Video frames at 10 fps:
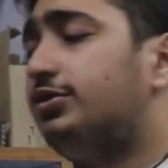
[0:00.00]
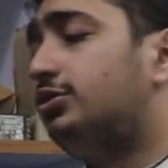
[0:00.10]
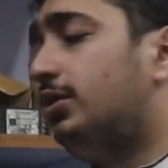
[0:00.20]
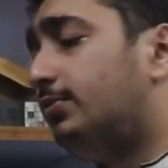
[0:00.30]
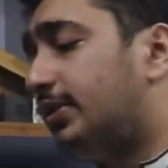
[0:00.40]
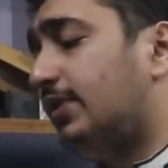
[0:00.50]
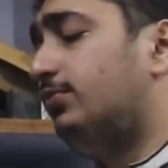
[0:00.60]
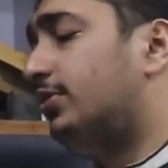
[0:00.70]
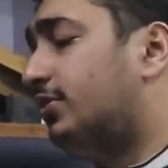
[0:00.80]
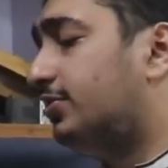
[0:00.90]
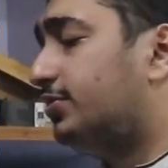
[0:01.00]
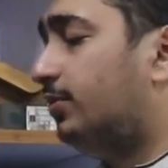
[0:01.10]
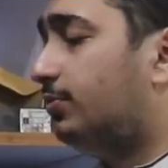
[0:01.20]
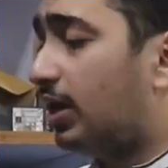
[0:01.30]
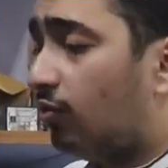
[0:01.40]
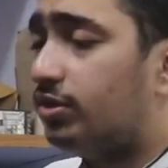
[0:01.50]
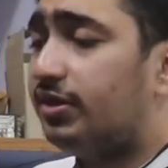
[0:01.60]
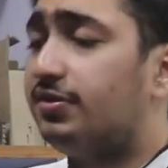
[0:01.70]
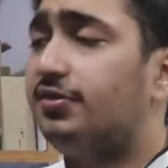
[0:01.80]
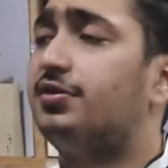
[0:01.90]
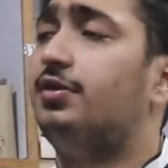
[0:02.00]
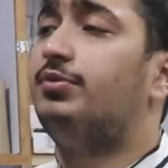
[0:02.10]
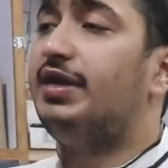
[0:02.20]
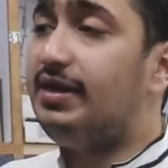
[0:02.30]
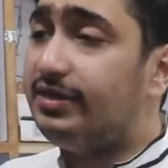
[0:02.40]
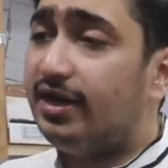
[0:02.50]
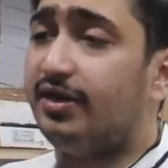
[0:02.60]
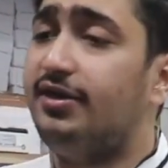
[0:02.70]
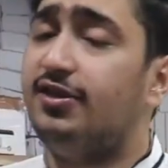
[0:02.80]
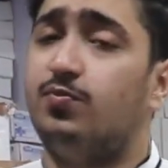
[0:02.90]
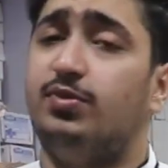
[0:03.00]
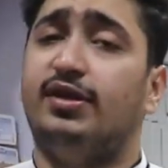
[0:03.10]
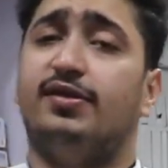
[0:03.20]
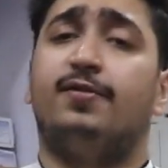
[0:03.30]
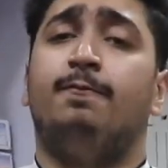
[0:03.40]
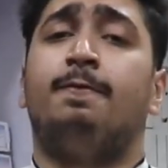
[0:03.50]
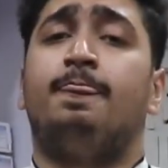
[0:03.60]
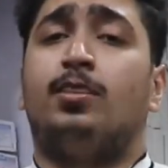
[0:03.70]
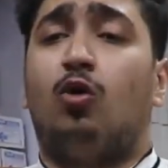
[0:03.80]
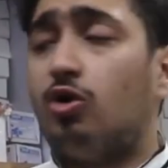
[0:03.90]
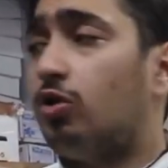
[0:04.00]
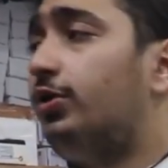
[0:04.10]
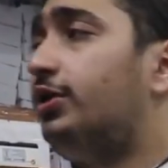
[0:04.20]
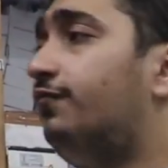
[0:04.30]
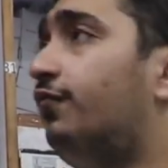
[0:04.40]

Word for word: सिस्टम टाइमर सिस्टम काउंटिंग सिस्टम डेल्टा की डिस्प्लेज़ ऑटोमेटिक